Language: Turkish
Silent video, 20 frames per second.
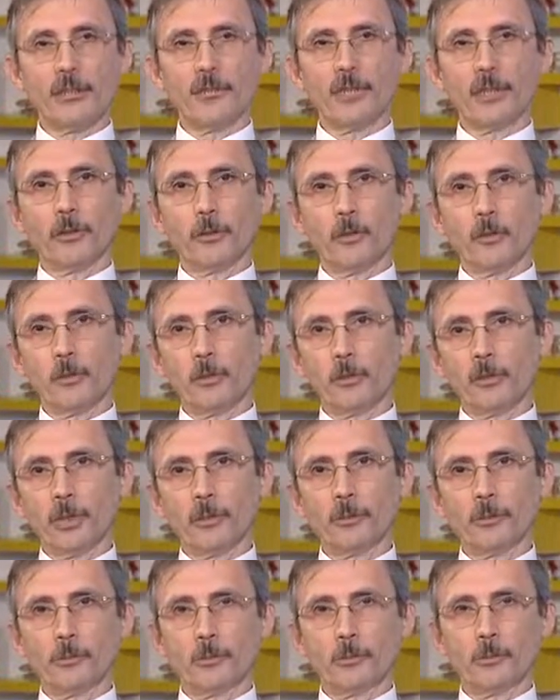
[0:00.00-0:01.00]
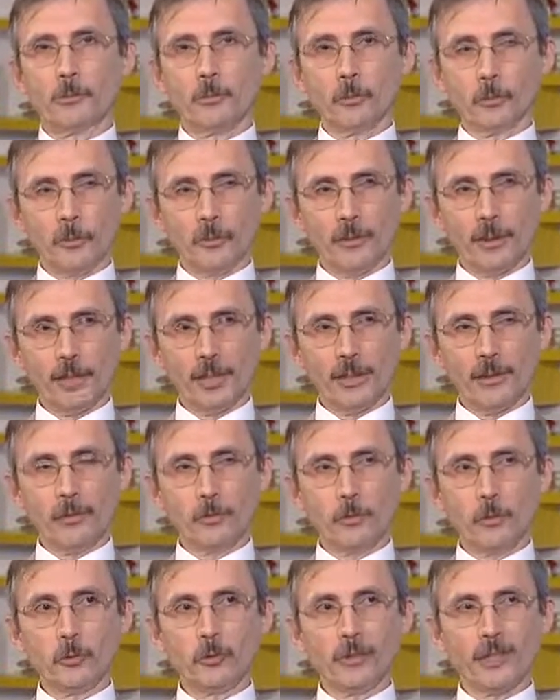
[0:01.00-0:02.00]
ve o günden bugüne
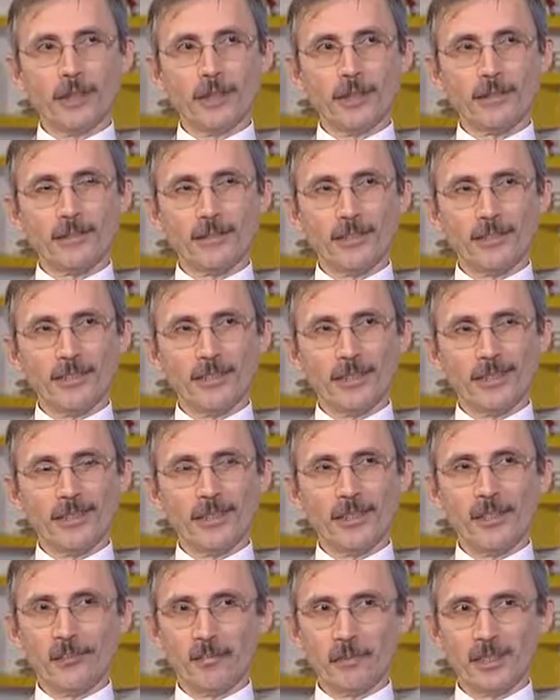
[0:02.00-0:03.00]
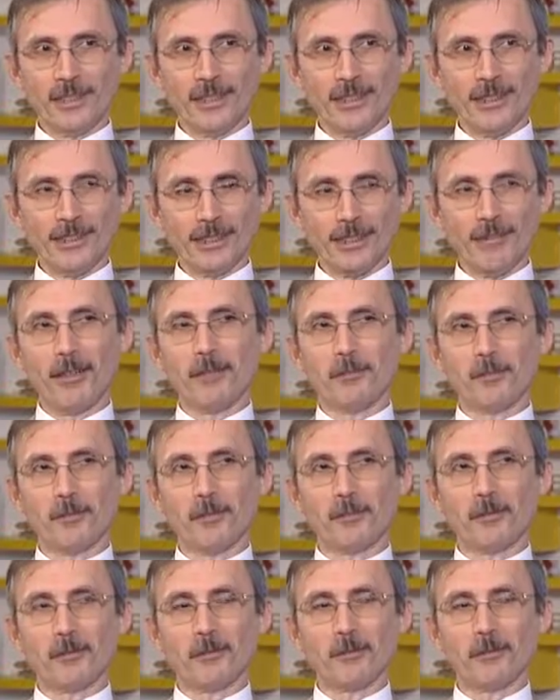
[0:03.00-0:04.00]
büyüyerek hizmete devam, devam
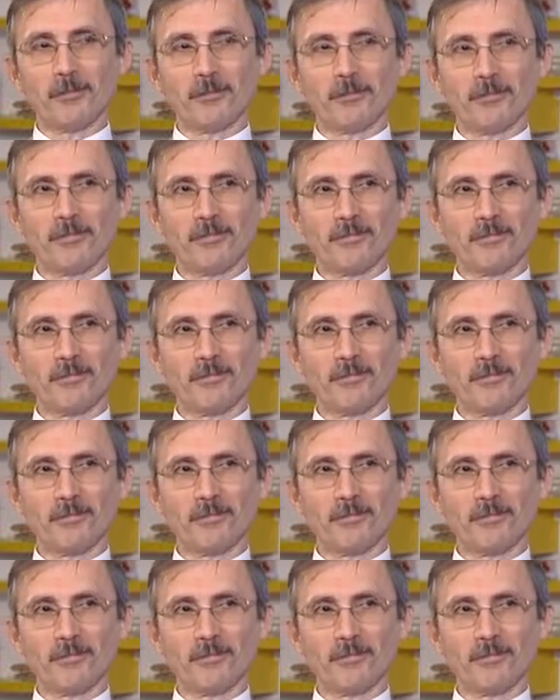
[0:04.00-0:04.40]
ediyoruz. Ediyor.